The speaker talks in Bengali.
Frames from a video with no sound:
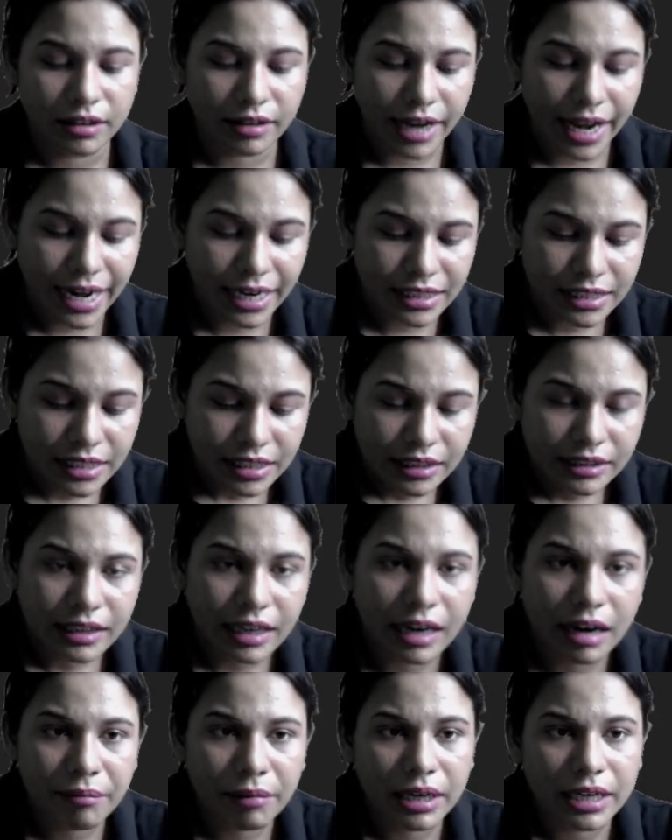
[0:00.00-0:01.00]
রাইট
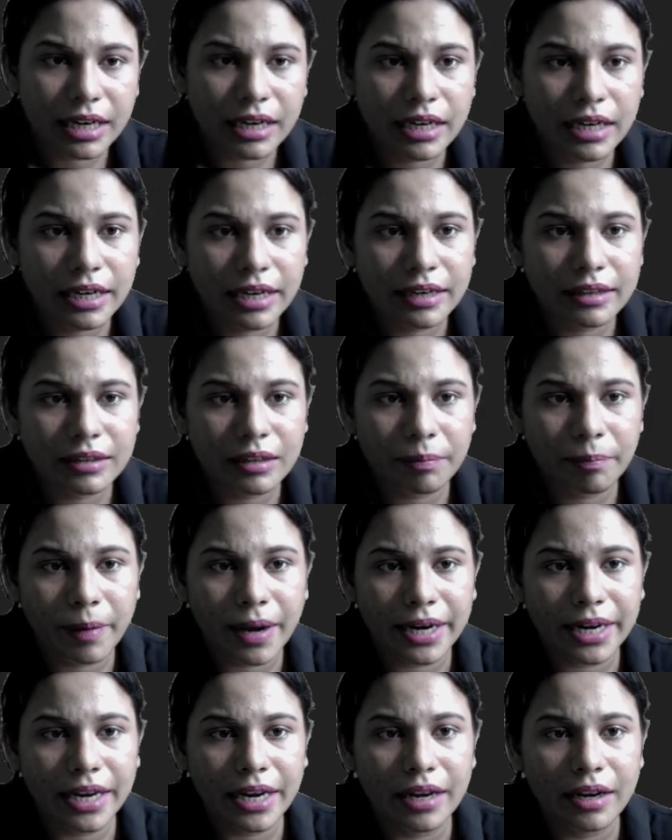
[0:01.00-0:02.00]
তাহলে আমরা এখানে লিখতে
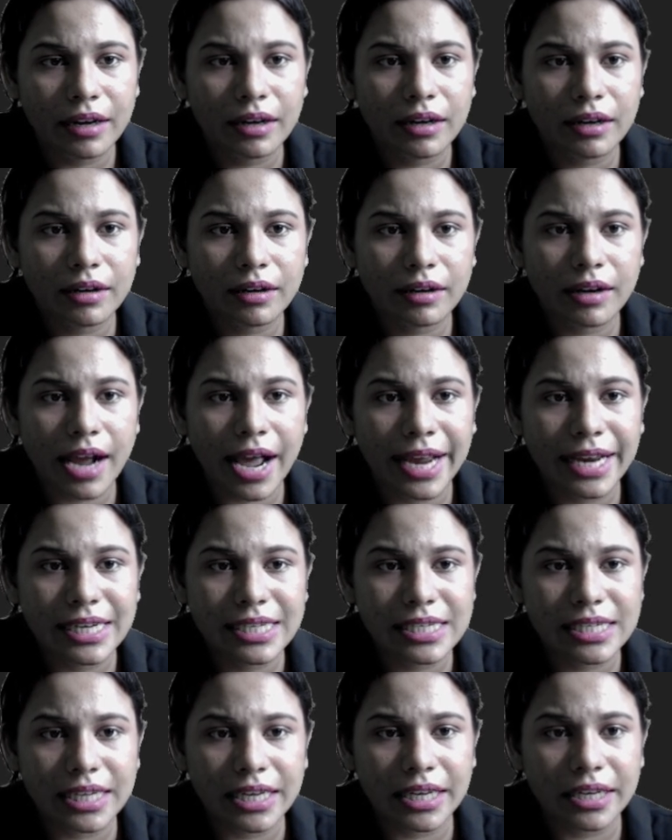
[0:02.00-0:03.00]
পারি
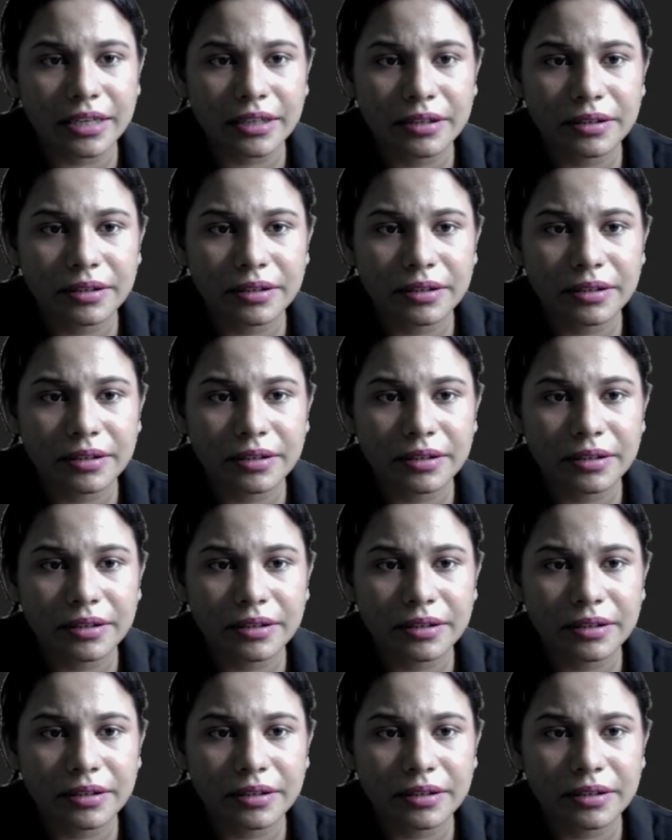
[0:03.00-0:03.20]
রাইটিং